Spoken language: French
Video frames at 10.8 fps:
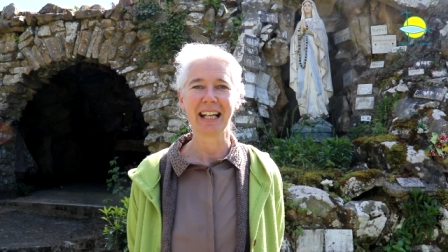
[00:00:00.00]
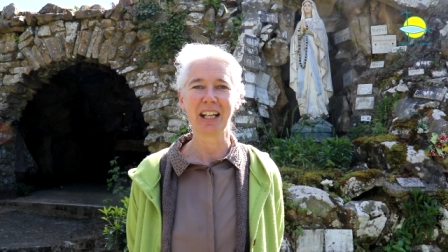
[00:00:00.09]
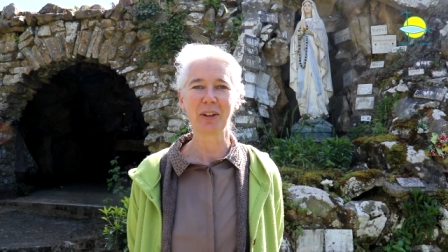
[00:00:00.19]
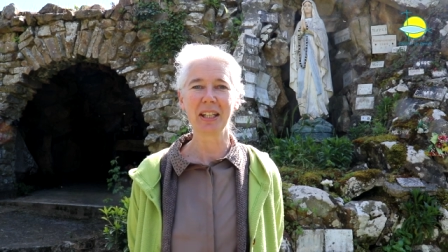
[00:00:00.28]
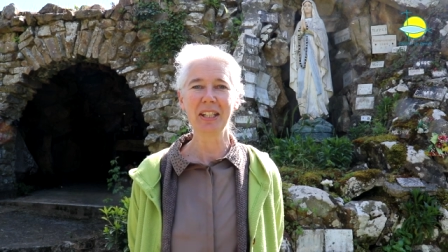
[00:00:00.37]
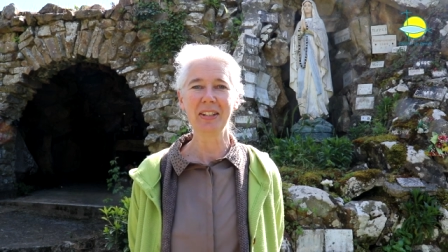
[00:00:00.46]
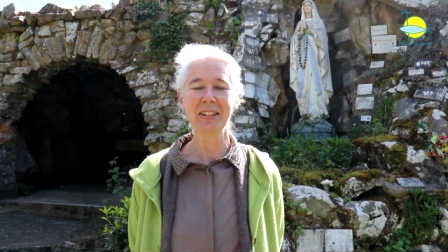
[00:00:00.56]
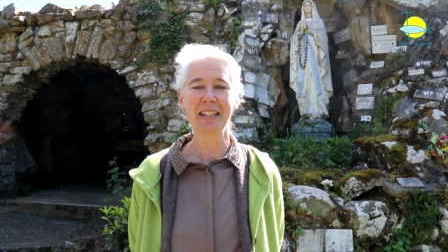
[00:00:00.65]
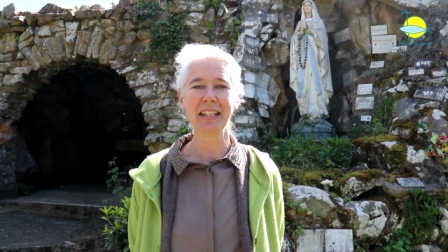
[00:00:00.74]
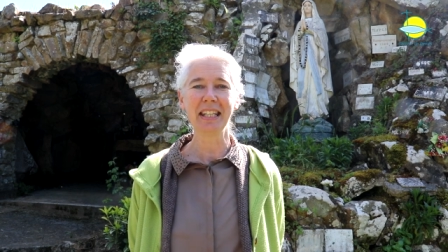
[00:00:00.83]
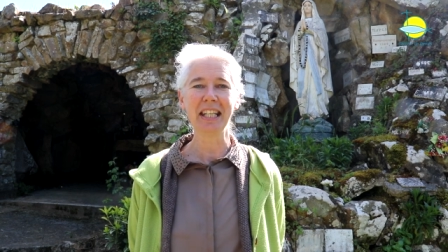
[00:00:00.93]
Alors
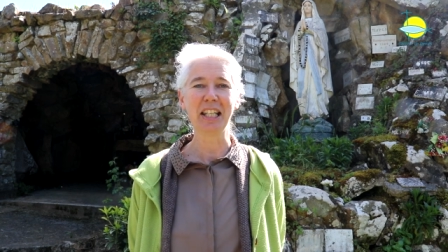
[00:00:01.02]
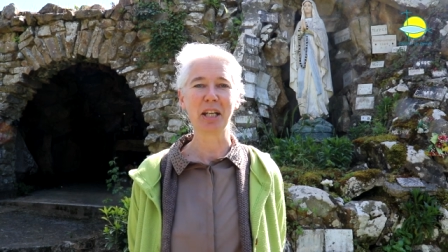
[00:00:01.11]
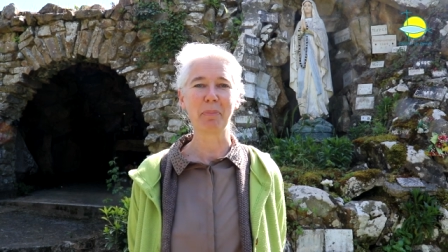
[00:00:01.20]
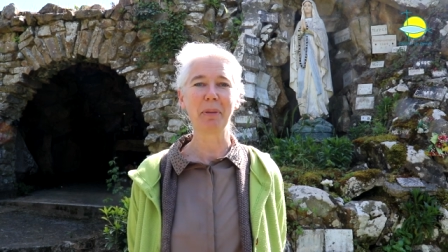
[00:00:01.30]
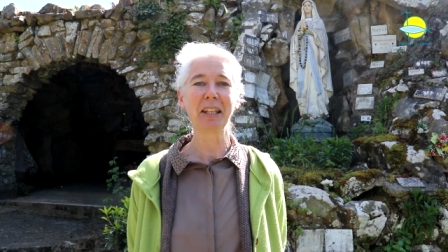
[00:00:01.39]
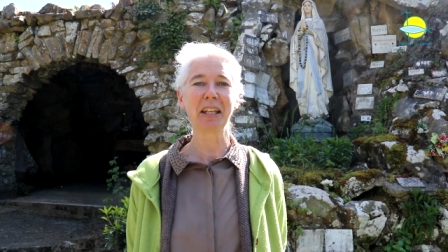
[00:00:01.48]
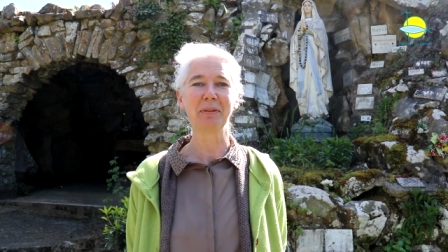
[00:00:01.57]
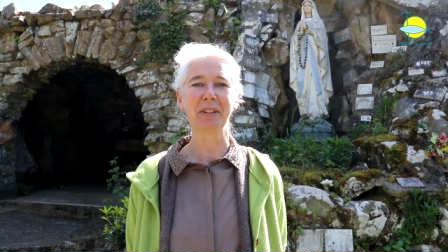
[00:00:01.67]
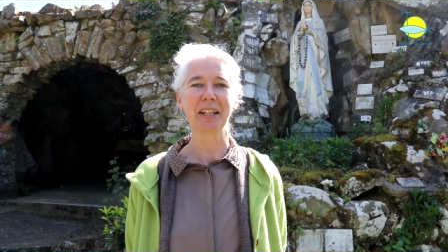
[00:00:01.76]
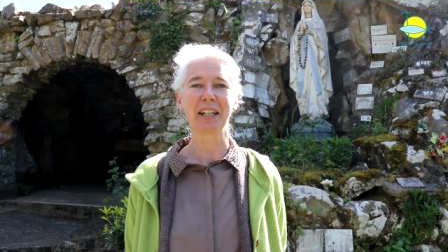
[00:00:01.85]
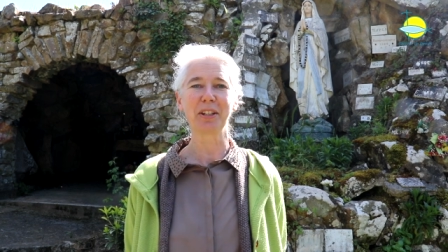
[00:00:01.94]
ici, il n'y a pas de
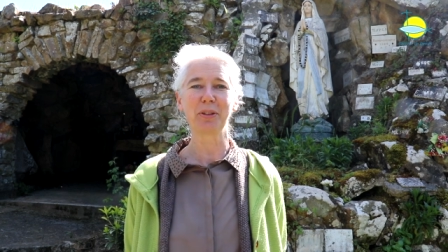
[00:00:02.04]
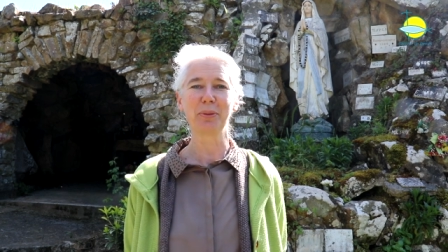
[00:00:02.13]
rivière.